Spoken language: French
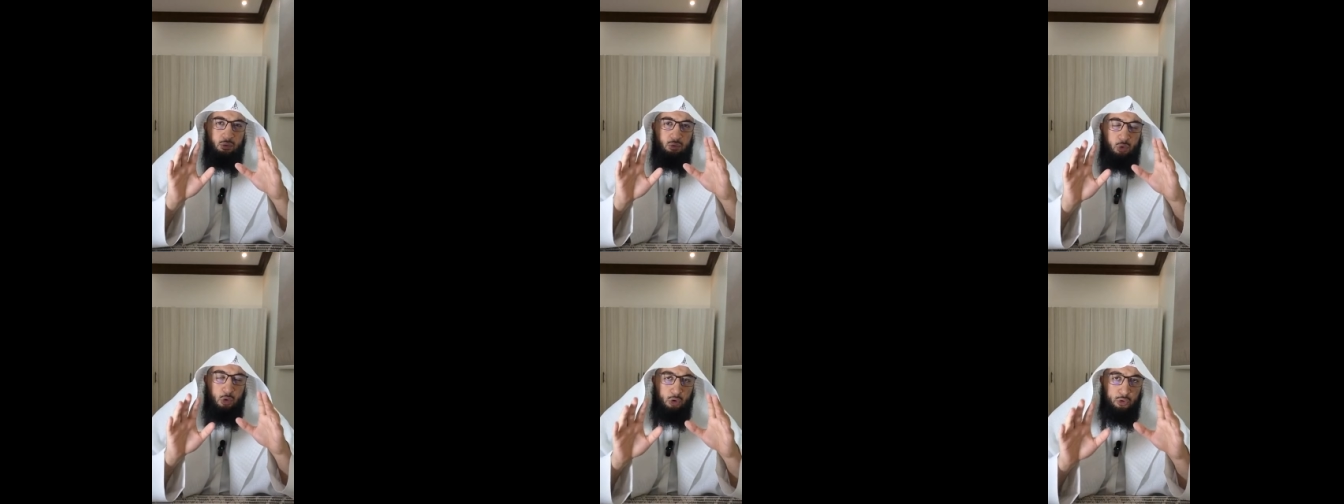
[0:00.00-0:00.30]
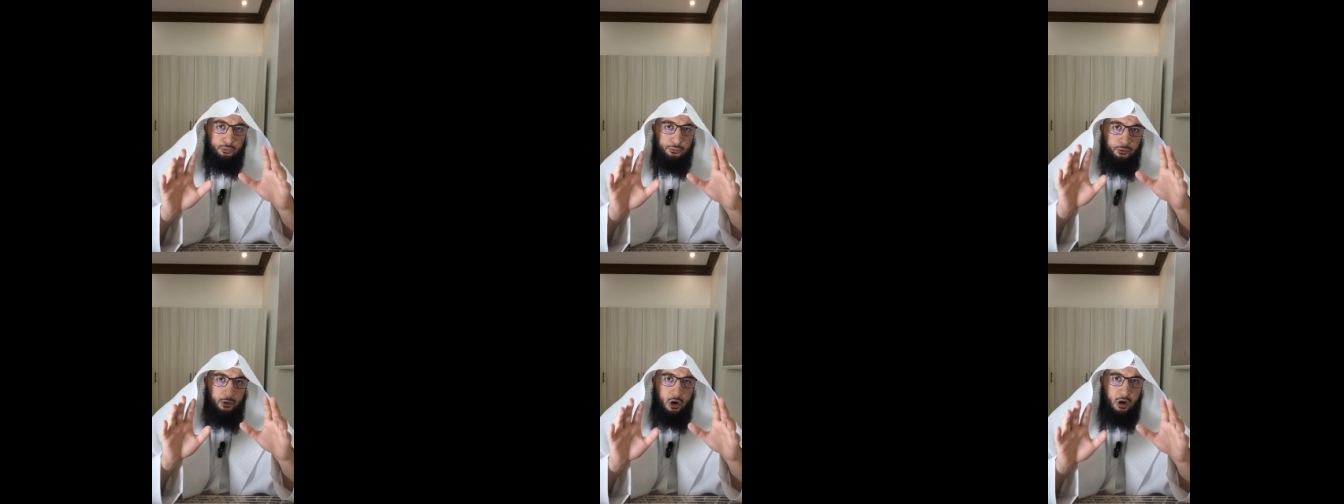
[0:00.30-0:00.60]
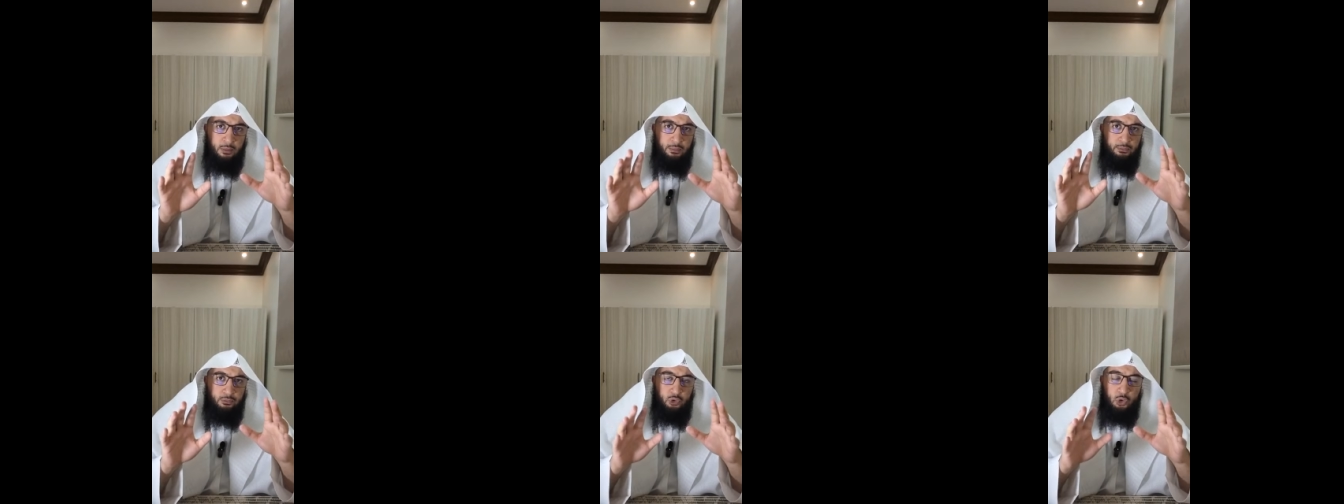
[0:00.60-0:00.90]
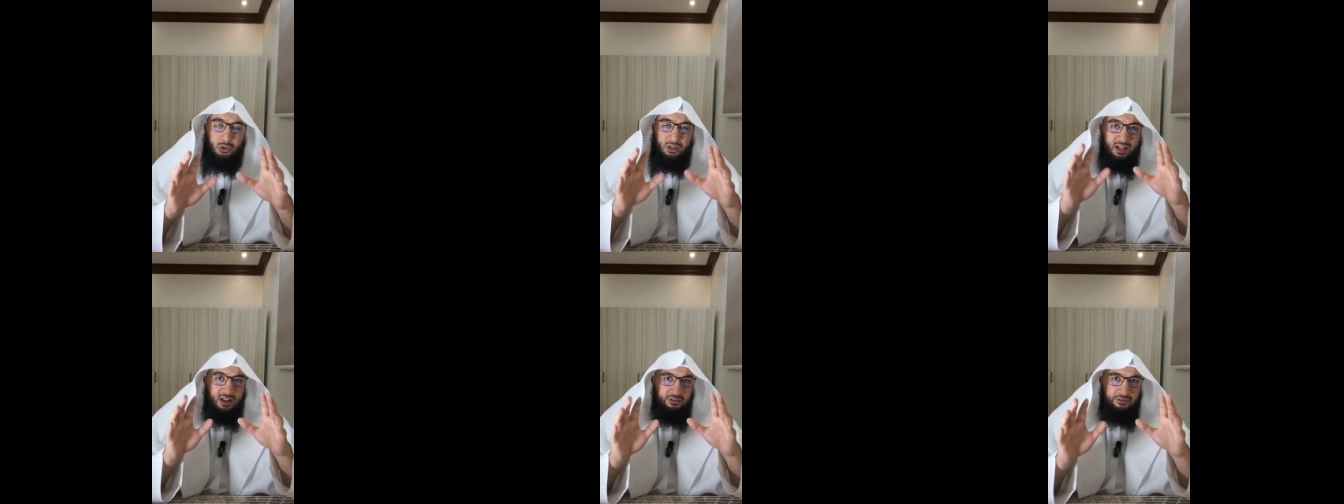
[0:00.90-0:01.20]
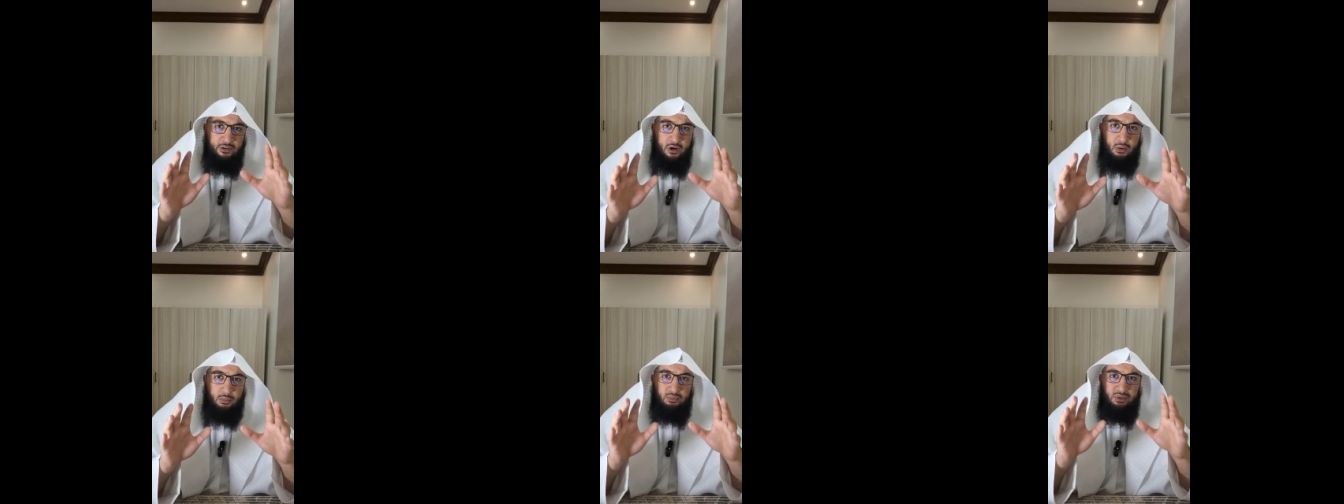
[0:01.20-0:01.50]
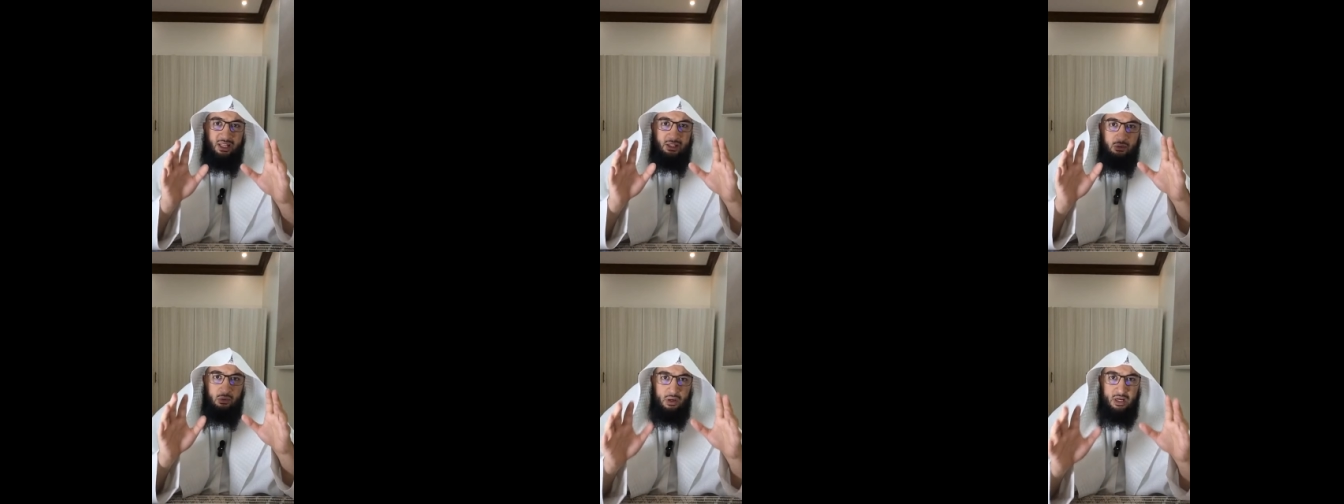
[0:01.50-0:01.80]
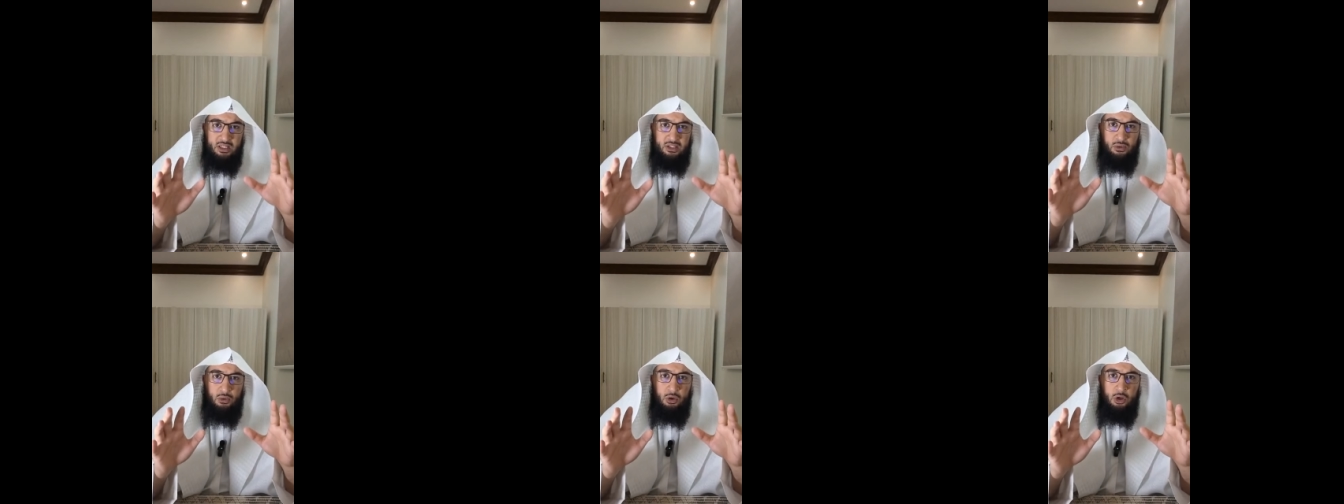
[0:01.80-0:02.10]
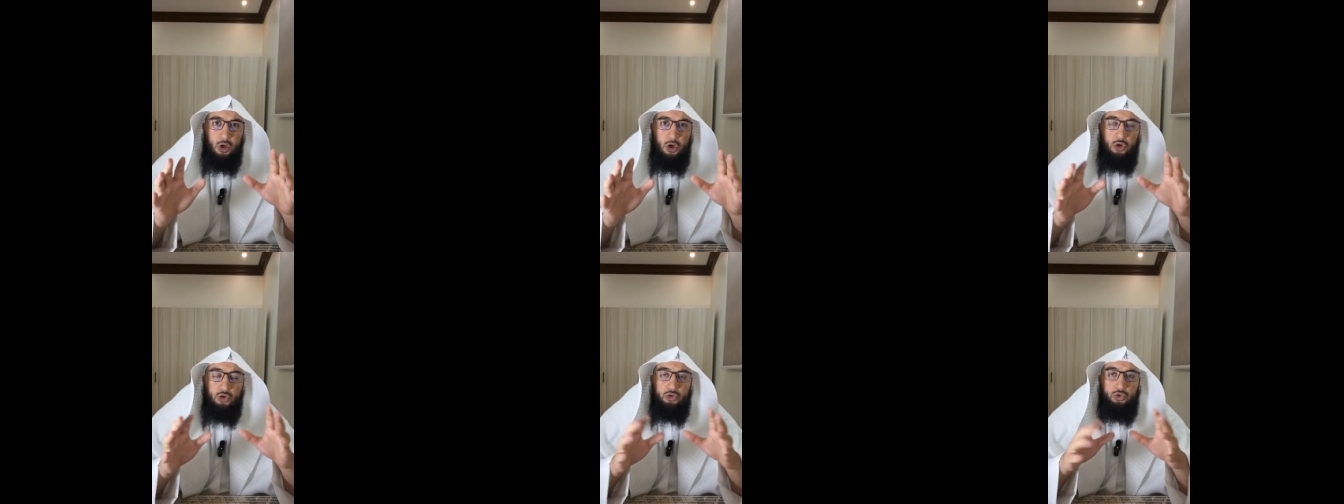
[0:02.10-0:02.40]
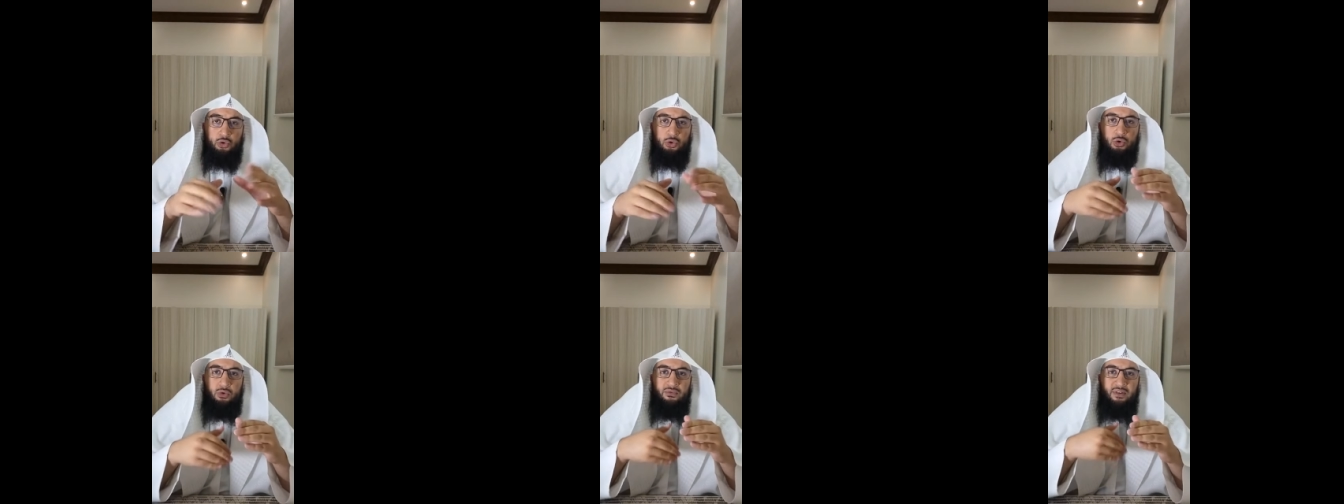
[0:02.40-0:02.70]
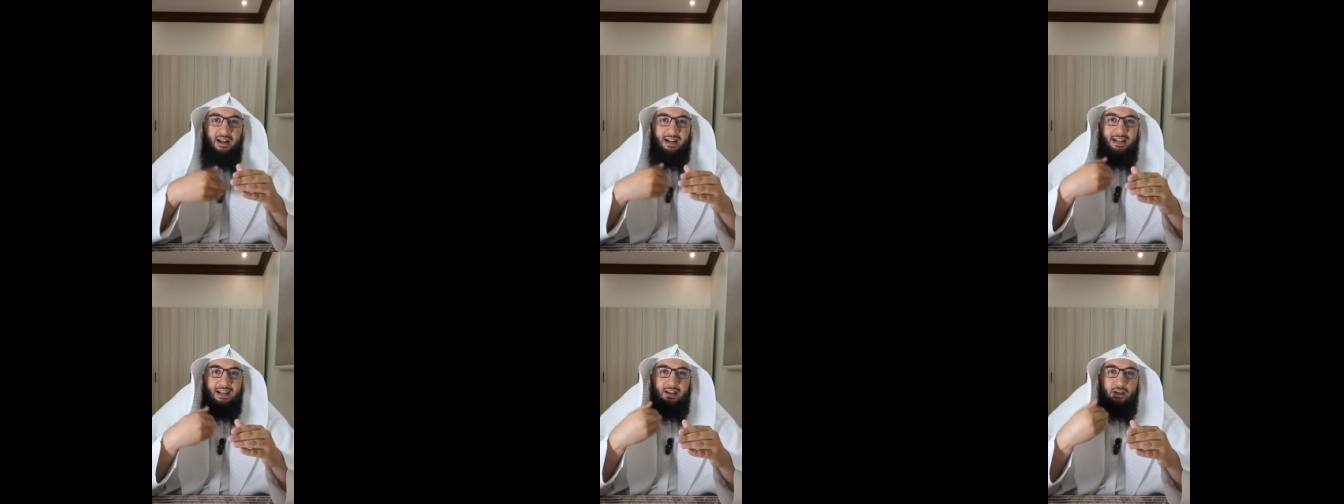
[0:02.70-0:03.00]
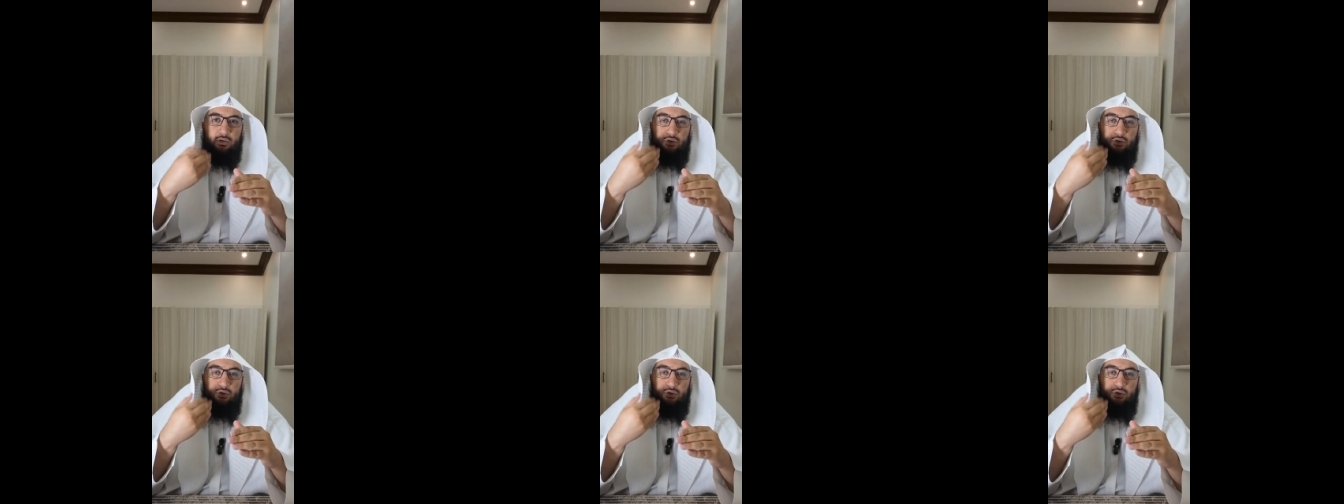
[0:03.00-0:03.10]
toutes forme, toutes les formes d'adoration tu, ne vas,